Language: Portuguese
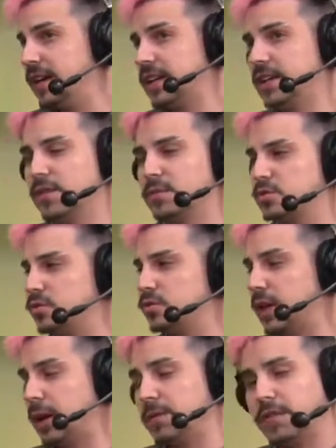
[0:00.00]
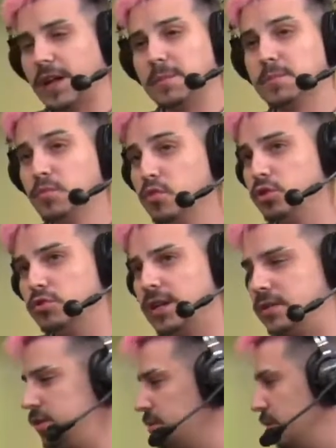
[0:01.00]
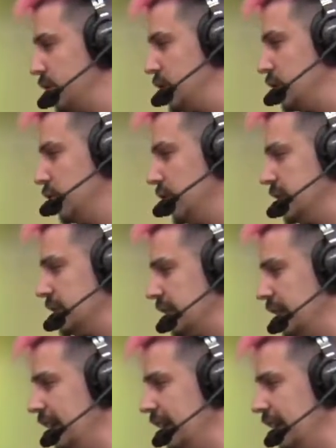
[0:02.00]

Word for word: que vamos escutar falar muito aí em 2022.